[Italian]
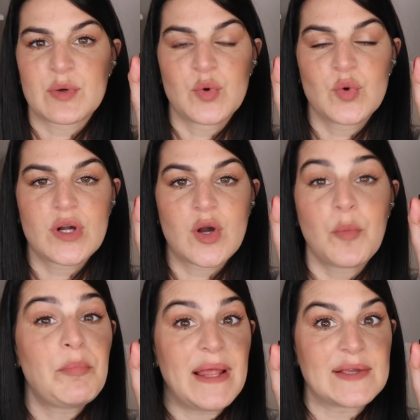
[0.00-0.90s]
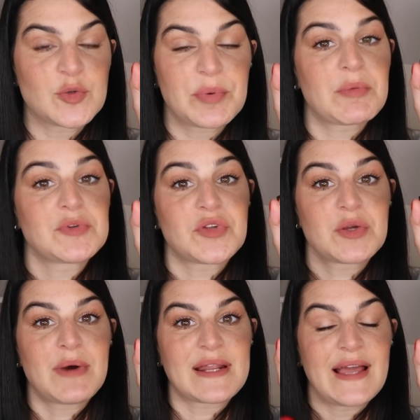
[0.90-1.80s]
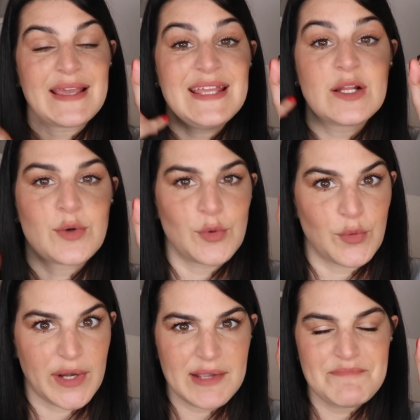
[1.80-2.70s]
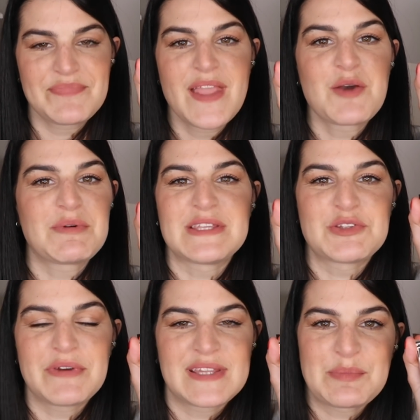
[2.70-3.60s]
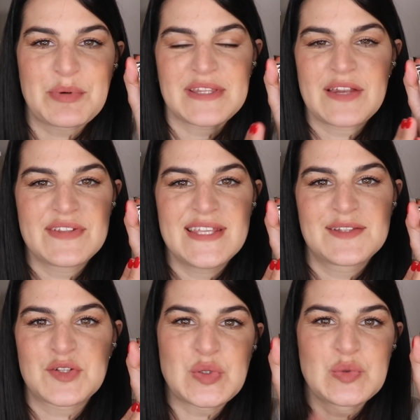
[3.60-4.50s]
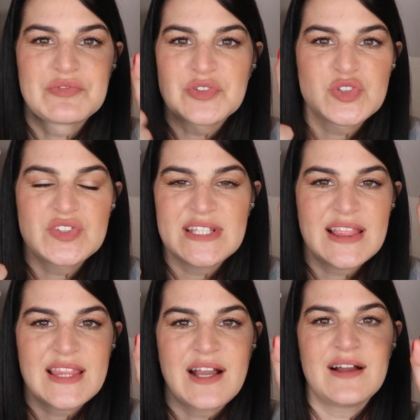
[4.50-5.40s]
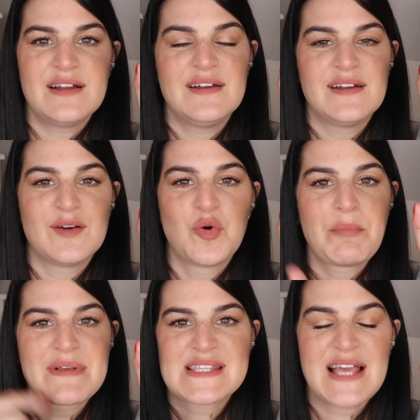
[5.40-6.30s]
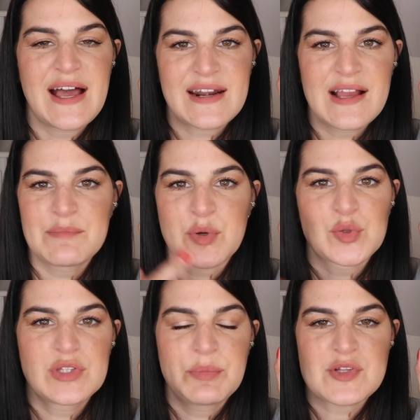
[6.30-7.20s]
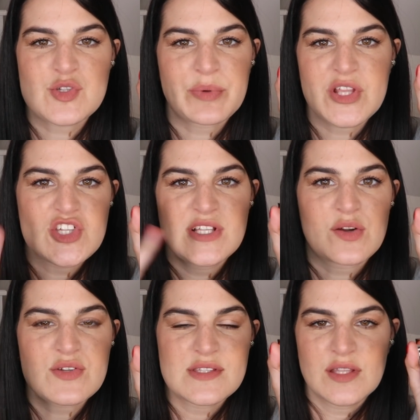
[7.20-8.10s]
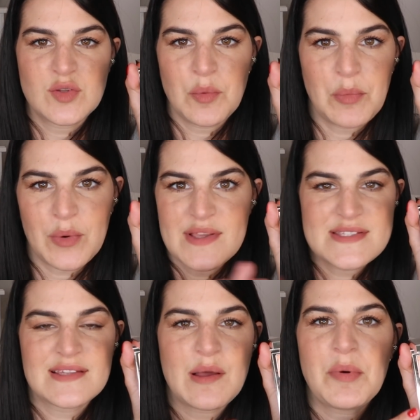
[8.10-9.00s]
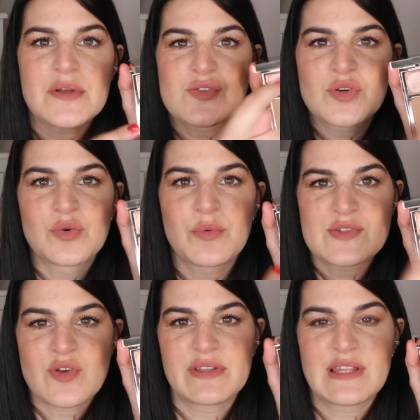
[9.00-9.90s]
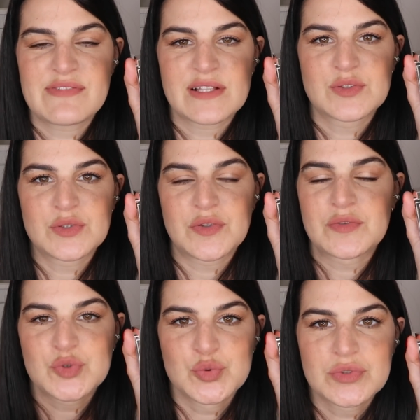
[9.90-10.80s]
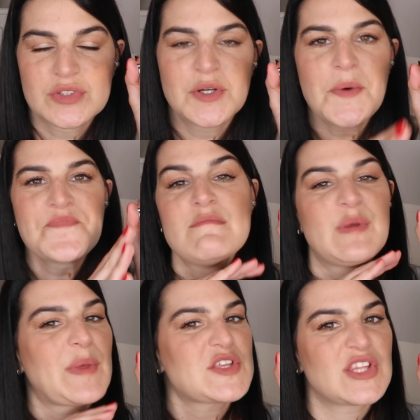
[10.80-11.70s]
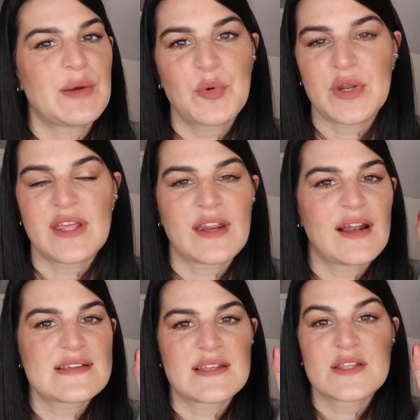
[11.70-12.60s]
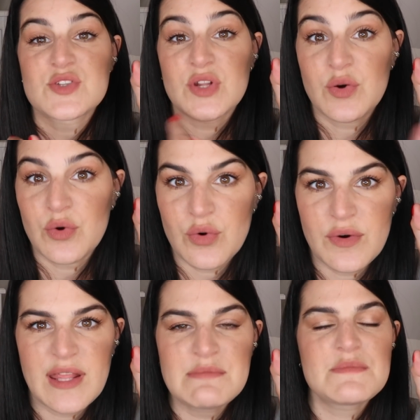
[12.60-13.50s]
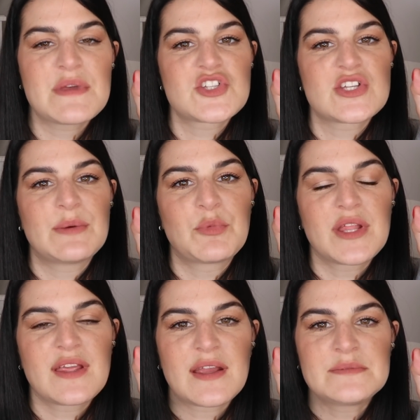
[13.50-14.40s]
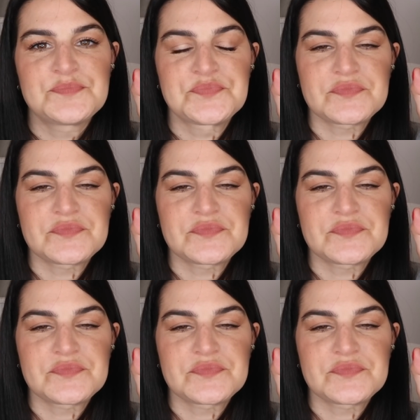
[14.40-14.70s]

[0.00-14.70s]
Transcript: un look completo per quanto riguarda il colore quindi dovete portarvi dietro un fondotinta, eh, un mascara, prodotti per sopracciglia, rossetto, boh siete a posto, con questo avete fatto tutto mi piace da morire la selezione colori, mi piace da morire